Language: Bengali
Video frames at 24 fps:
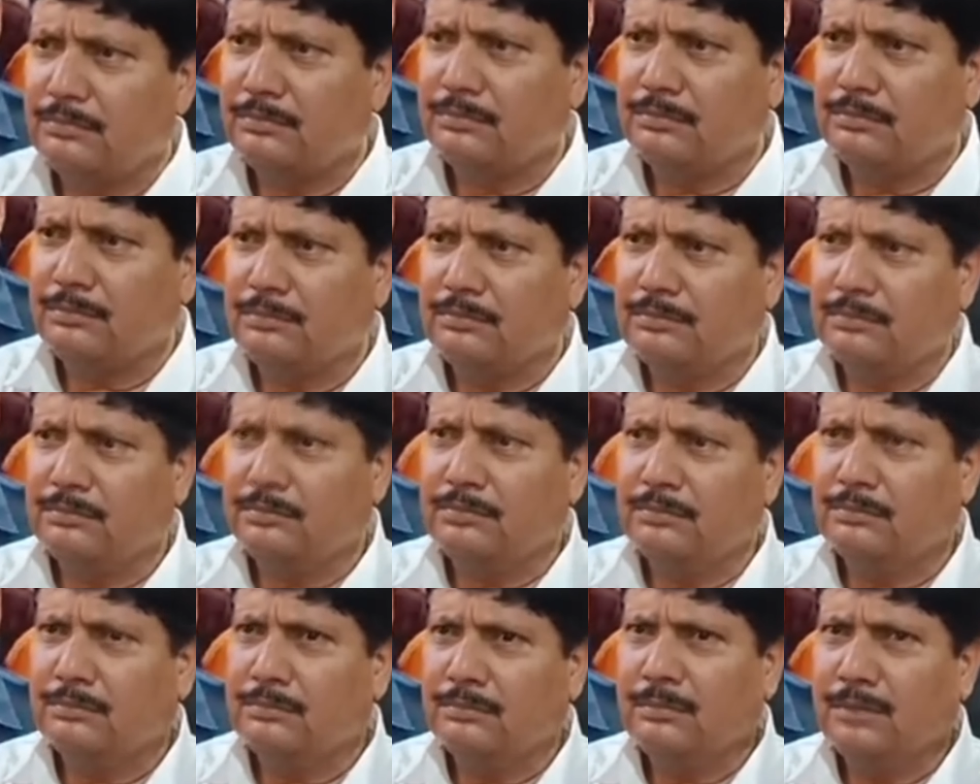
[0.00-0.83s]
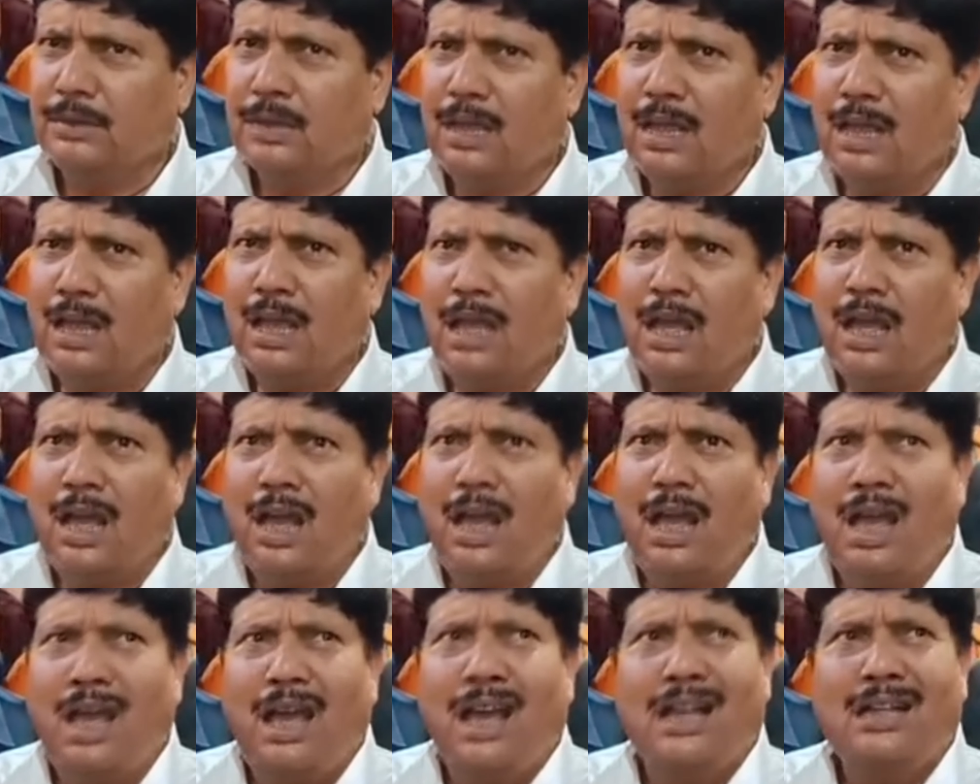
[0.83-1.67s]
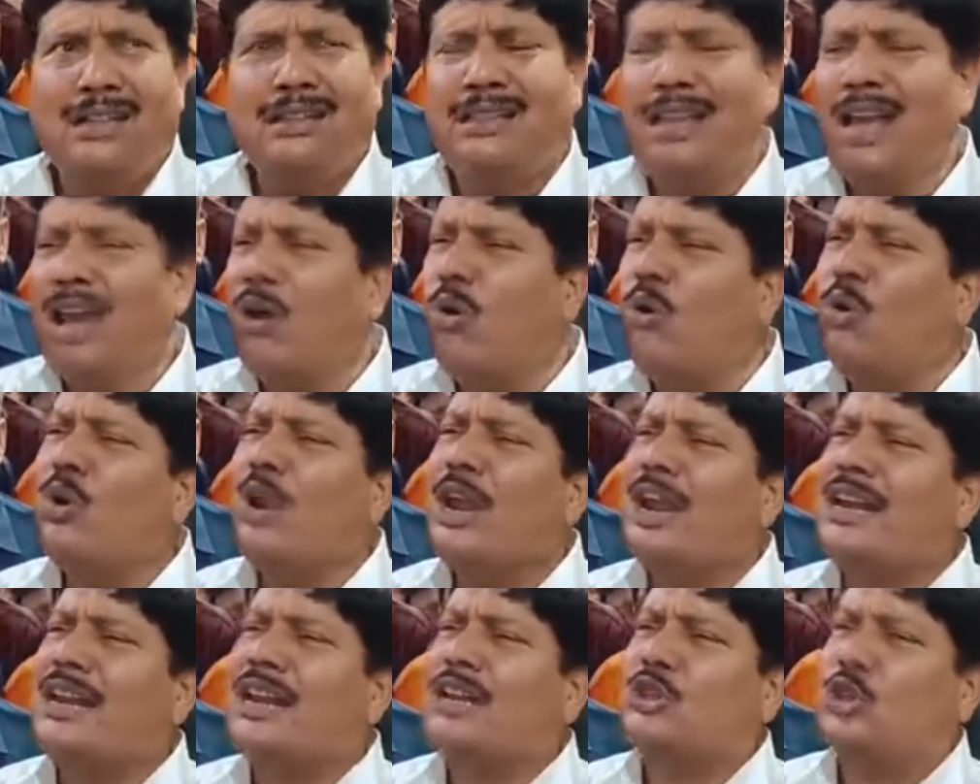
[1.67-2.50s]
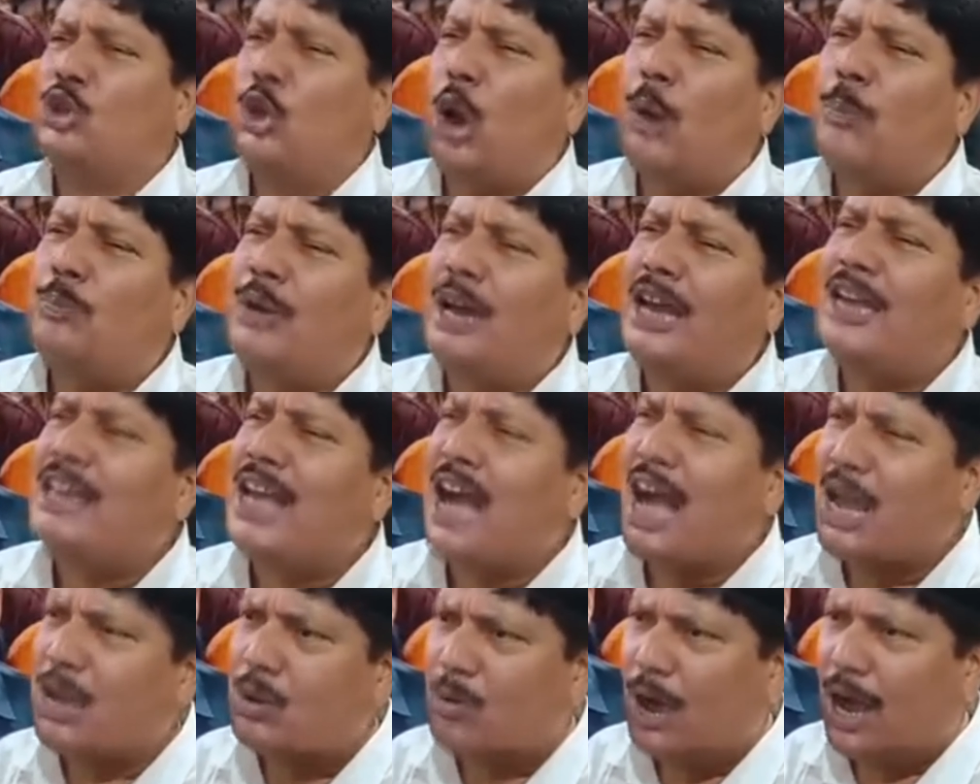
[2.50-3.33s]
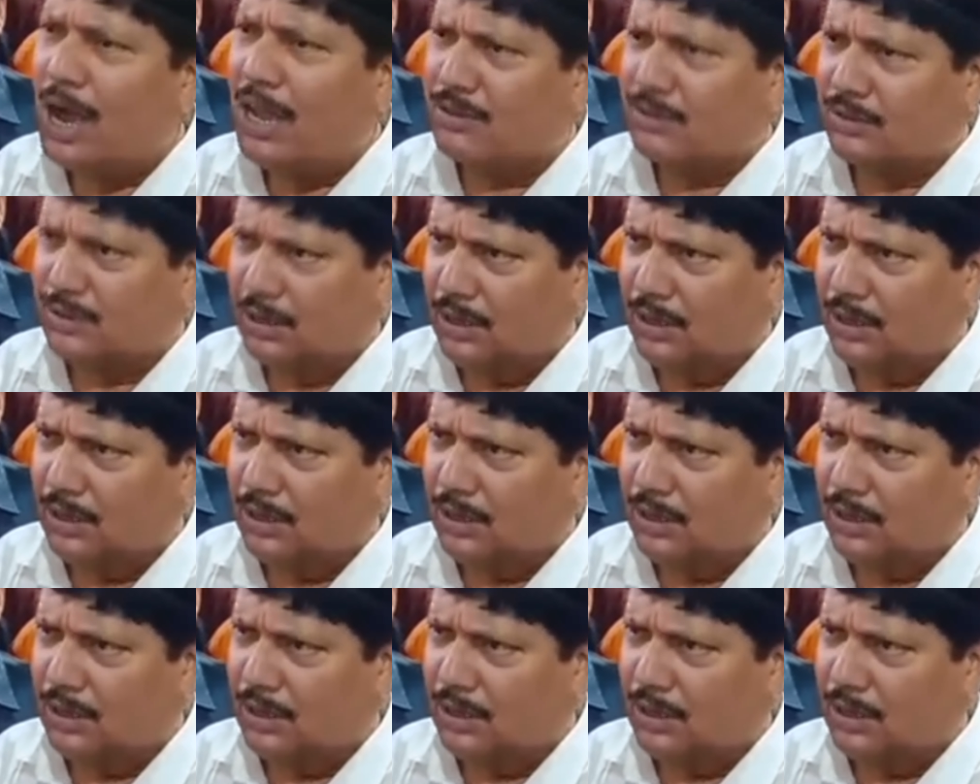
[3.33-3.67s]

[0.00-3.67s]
এফআইআর হলো দেখুন এটা সবটাই আইবা